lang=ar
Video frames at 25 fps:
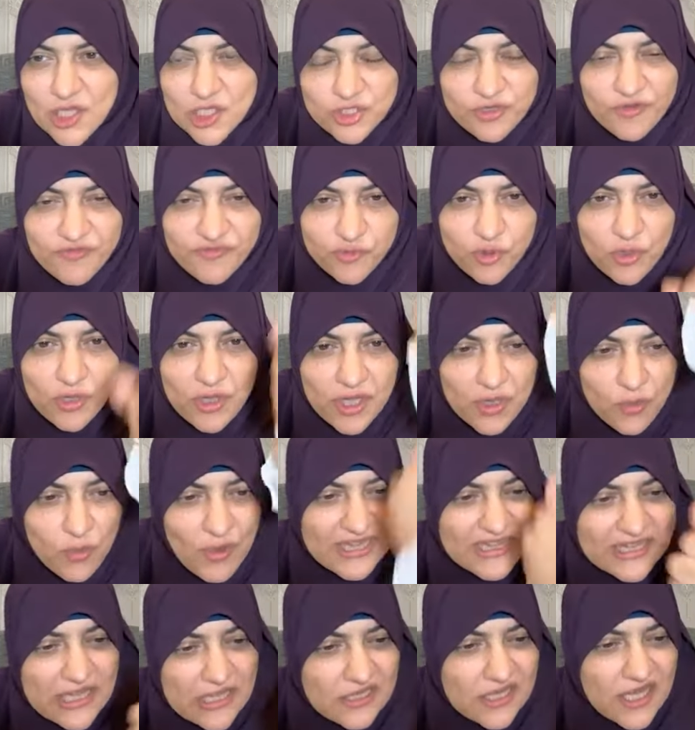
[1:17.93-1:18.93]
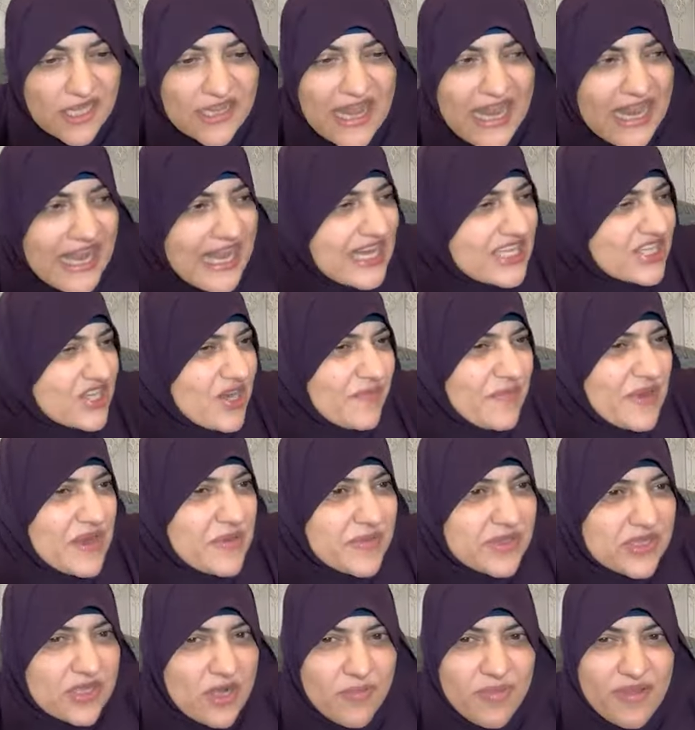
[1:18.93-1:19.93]
شفتوا الوتد كده الخشب
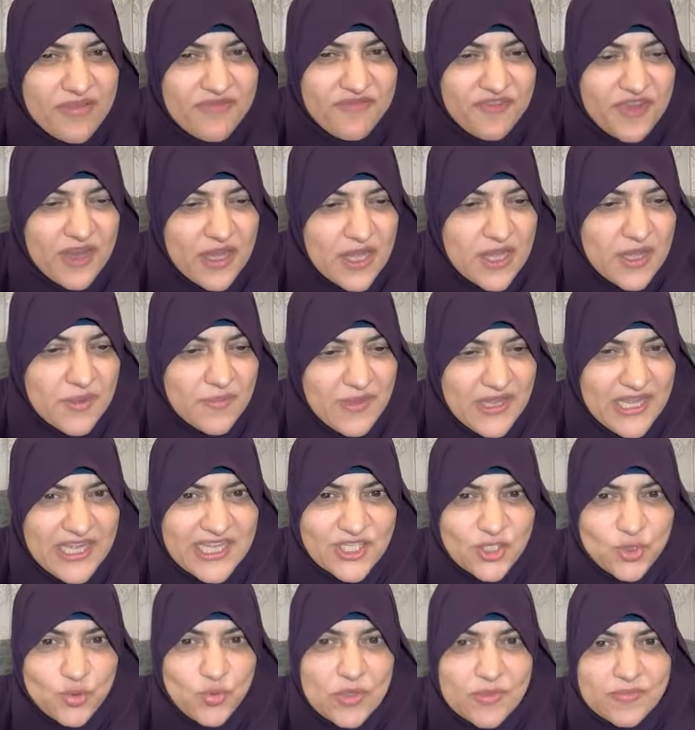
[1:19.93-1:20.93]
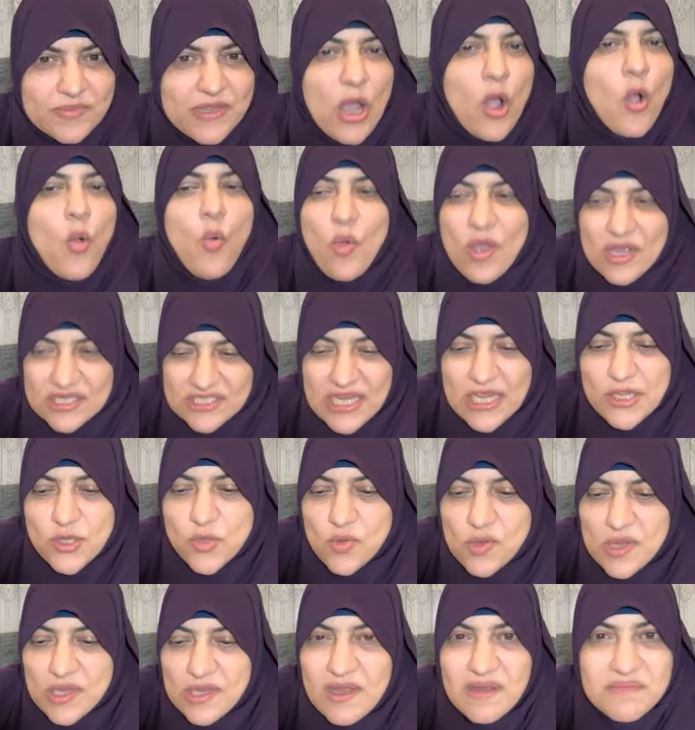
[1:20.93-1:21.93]
اللي بيتربط فيه المعيز هو
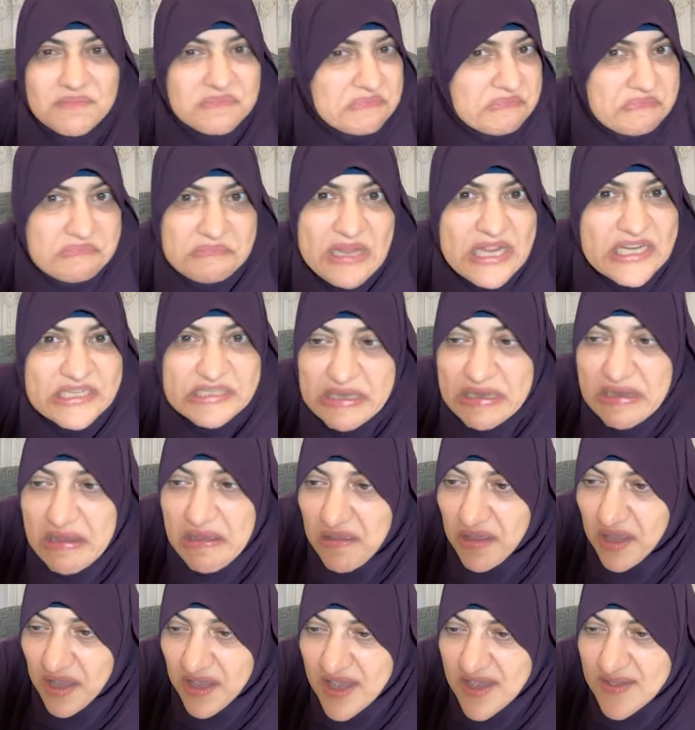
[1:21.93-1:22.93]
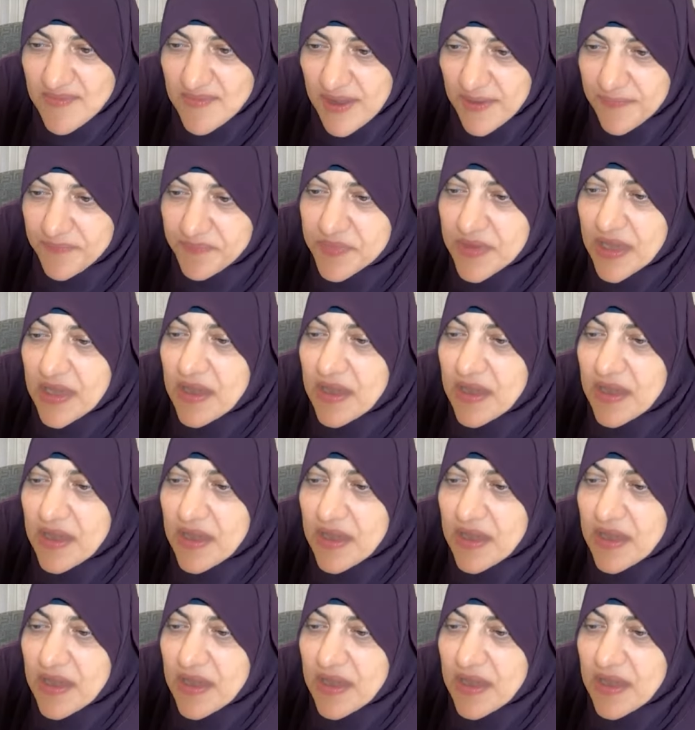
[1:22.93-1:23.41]
زيه كده ليس لها قيمة